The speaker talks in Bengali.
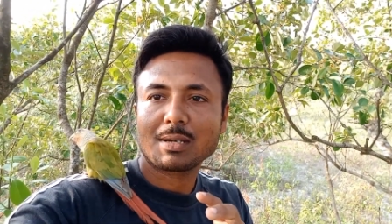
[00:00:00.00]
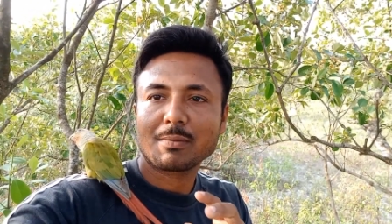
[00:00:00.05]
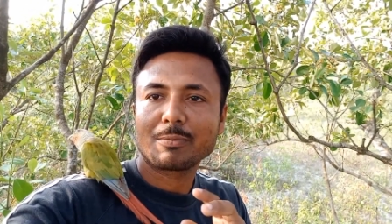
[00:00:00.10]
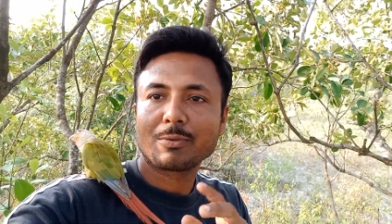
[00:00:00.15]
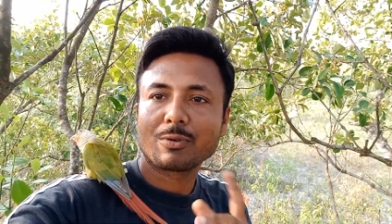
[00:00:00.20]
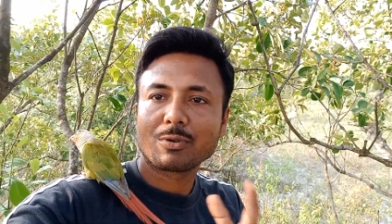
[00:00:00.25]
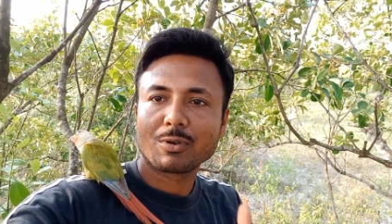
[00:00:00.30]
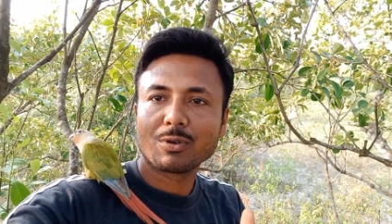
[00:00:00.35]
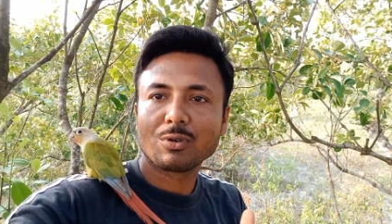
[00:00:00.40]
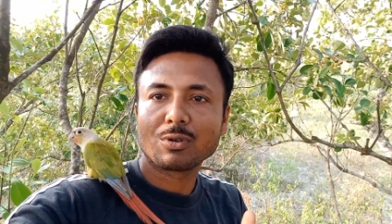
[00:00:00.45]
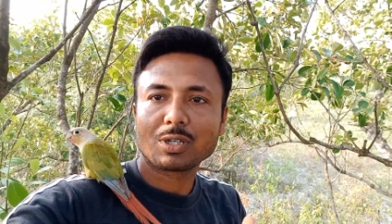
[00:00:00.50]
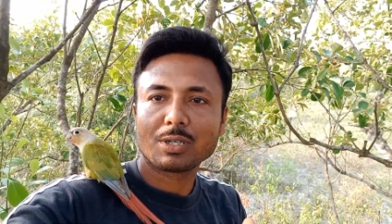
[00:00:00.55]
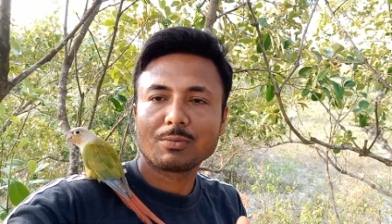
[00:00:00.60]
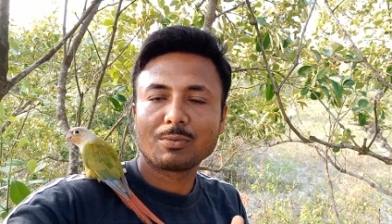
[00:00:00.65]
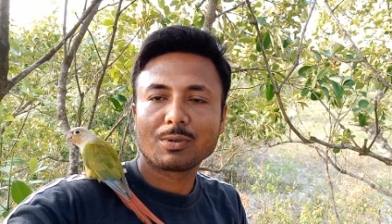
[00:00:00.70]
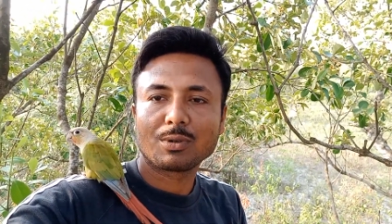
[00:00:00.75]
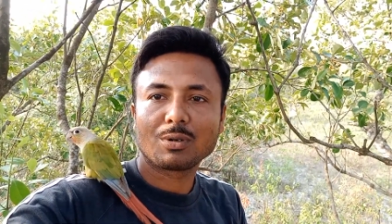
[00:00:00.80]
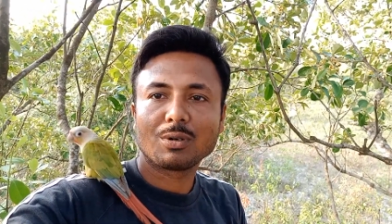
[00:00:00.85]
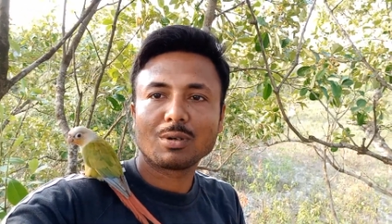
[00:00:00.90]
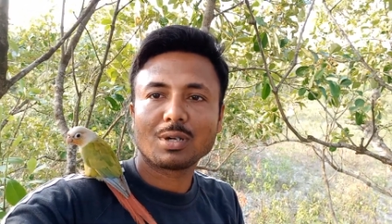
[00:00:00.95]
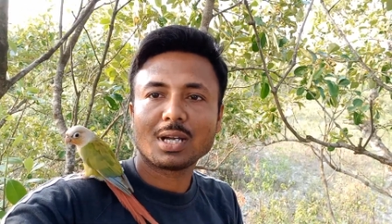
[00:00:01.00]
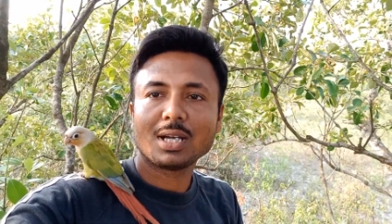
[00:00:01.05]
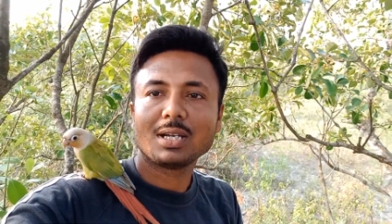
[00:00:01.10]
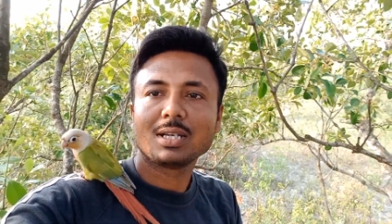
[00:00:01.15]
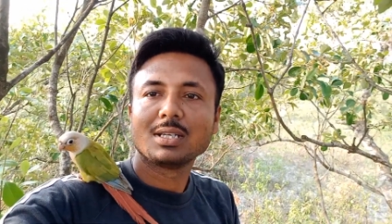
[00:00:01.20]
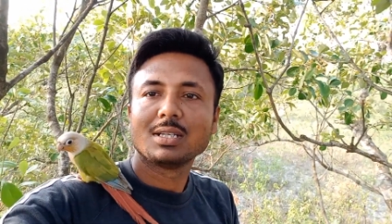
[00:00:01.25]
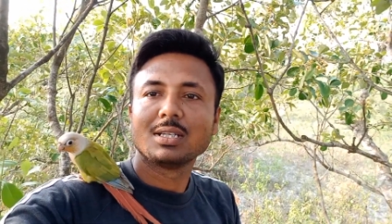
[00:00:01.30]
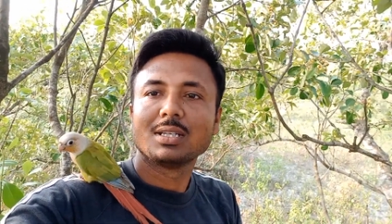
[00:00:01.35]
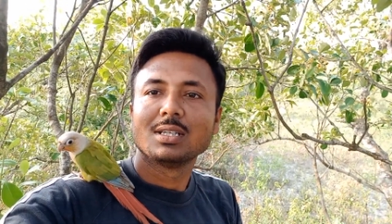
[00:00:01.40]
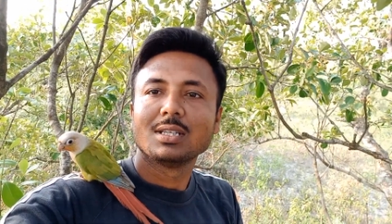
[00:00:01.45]
ফুটলো কি ফুটলো না
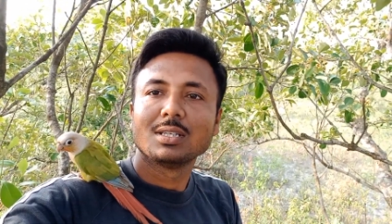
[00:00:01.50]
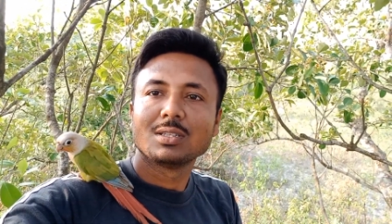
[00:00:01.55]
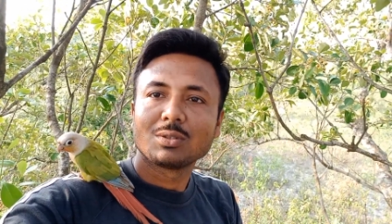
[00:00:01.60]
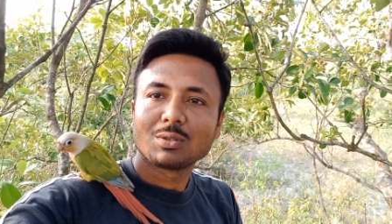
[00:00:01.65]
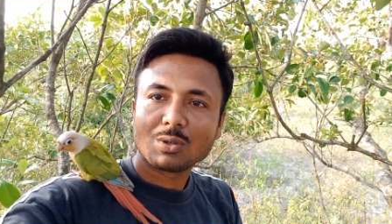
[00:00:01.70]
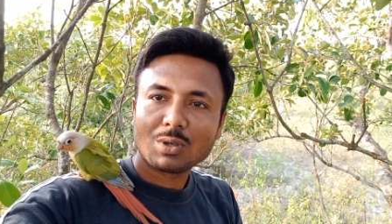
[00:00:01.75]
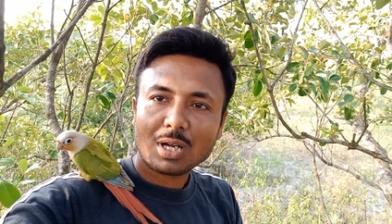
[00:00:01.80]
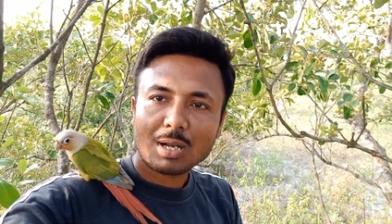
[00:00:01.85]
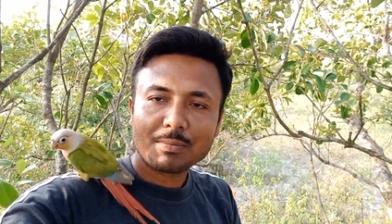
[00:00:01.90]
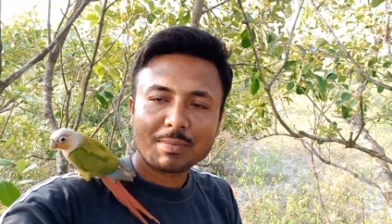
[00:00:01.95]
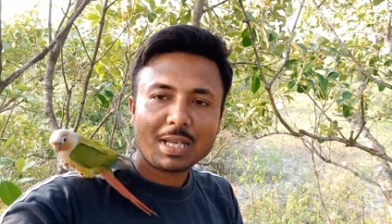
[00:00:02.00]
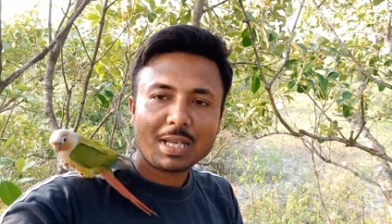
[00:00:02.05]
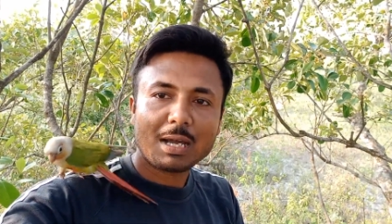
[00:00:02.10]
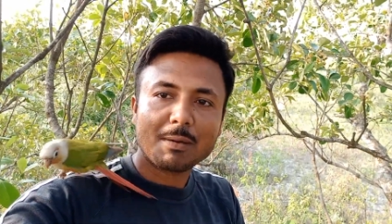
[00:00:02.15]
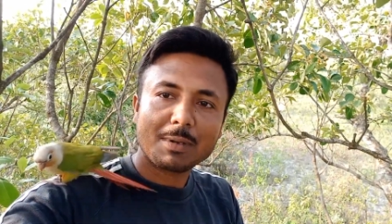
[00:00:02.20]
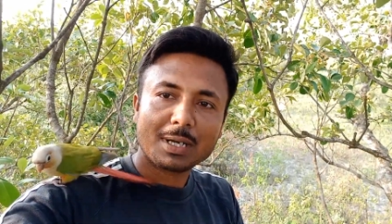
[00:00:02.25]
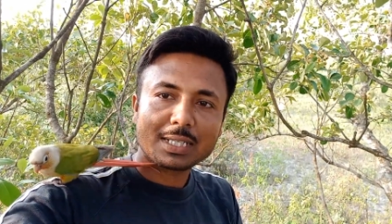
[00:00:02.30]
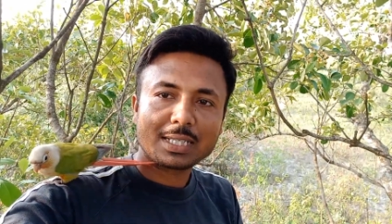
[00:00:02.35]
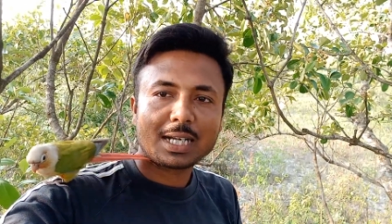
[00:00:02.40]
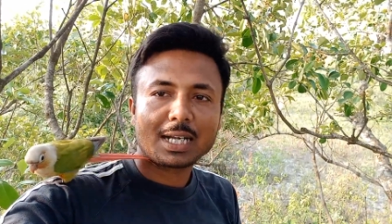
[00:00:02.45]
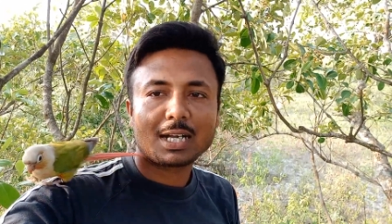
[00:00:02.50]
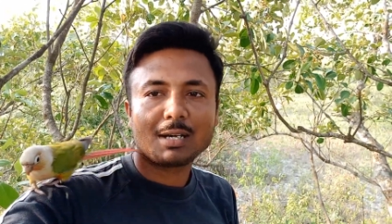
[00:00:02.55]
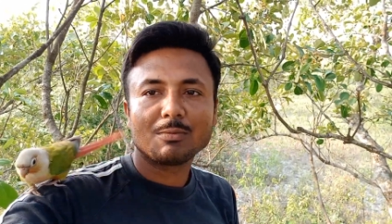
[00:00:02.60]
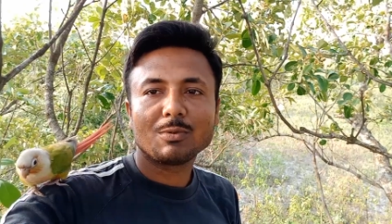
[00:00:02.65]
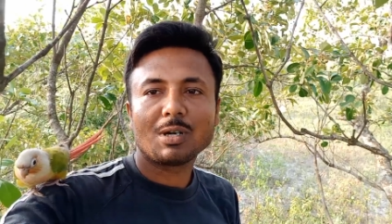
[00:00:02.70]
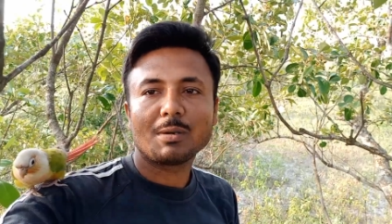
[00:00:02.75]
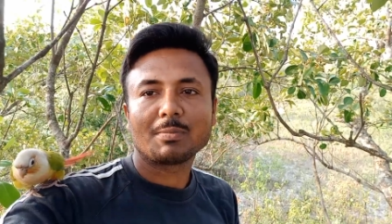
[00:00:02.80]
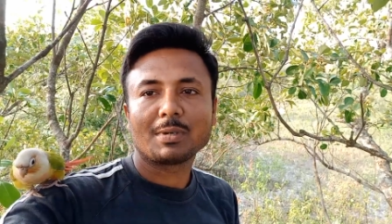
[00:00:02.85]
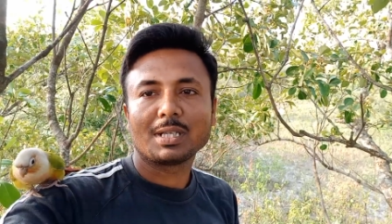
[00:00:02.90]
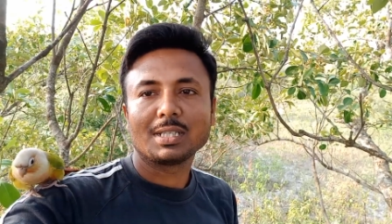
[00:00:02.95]
তো আমি আবার দেখাবো
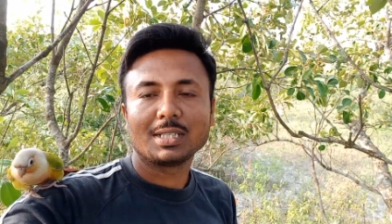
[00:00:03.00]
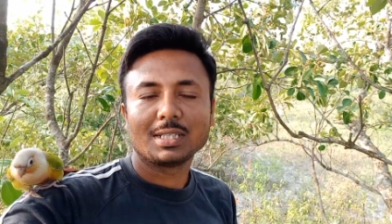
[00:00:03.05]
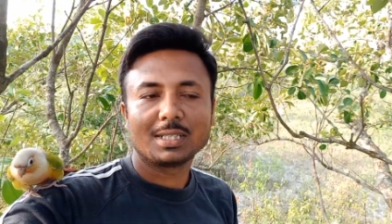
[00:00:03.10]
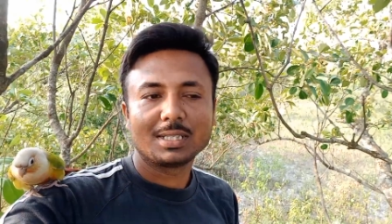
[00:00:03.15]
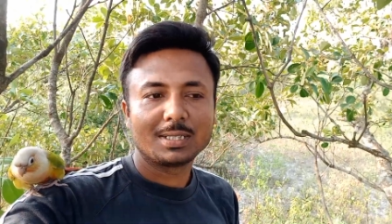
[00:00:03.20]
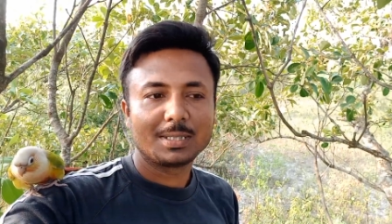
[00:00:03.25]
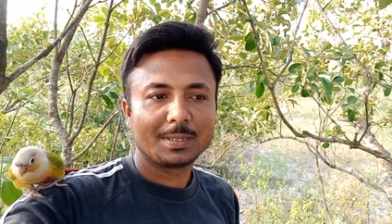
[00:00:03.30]
আপনাদের